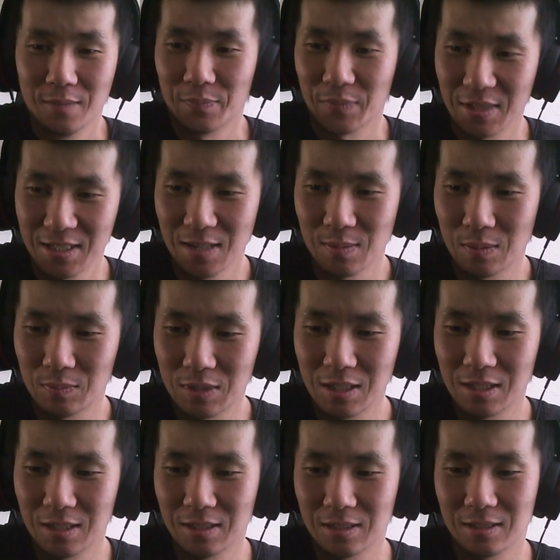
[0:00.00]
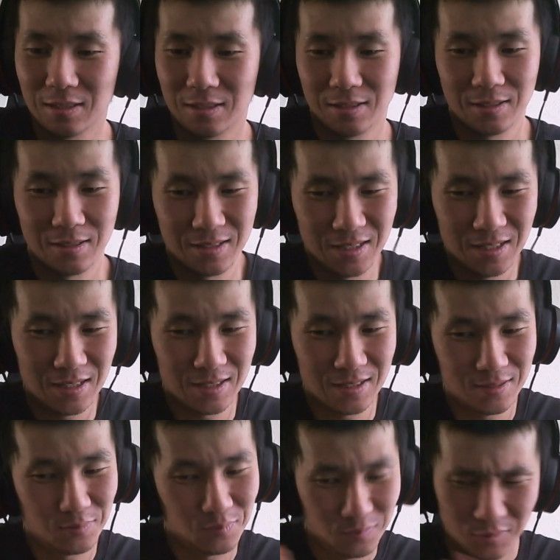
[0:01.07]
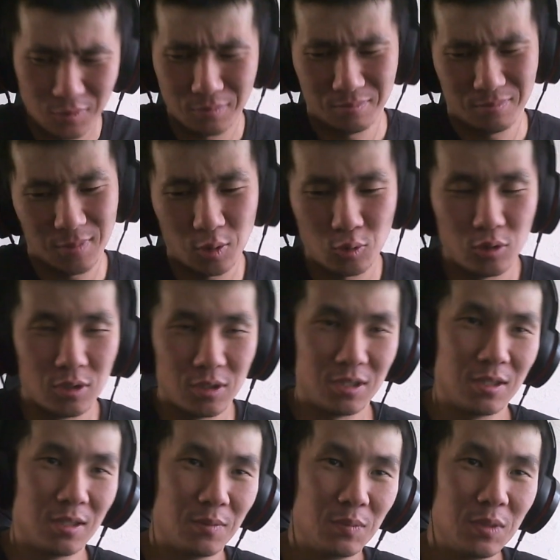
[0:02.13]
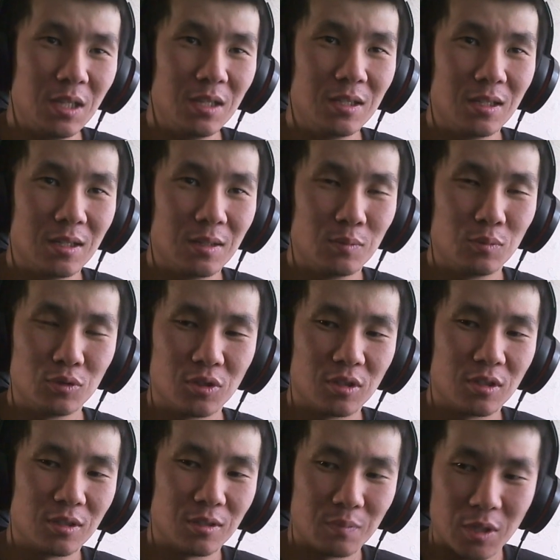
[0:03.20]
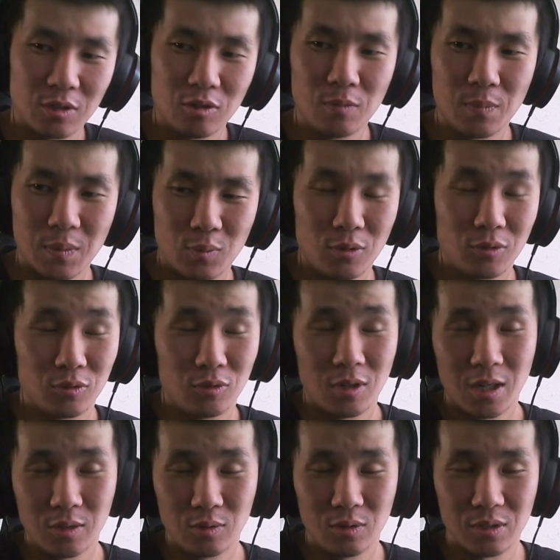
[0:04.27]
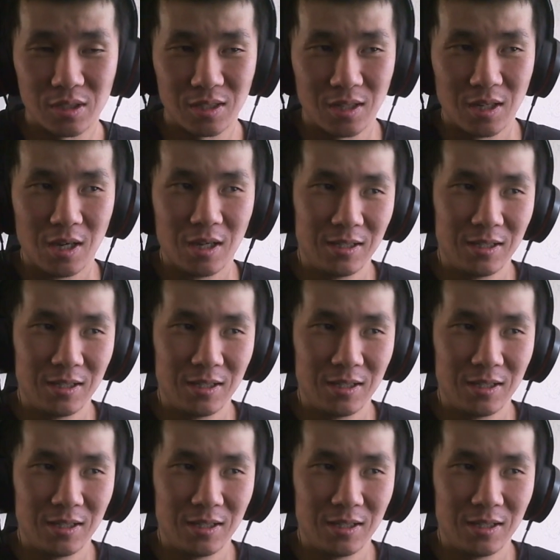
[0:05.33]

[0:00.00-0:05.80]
На самом деле э, здесь, ну, такое себе мнение будет мое по поводу анонса.